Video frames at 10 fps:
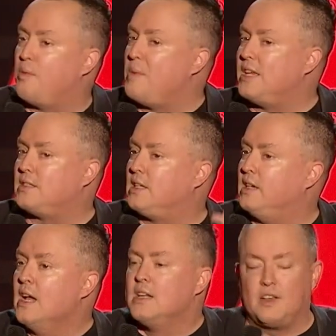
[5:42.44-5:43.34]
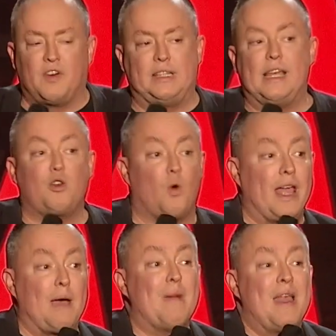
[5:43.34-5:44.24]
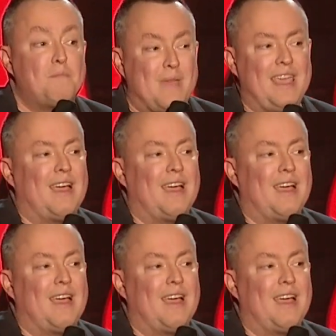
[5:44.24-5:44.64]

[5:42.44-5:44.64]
baiser. Ça va être incroyable. Mais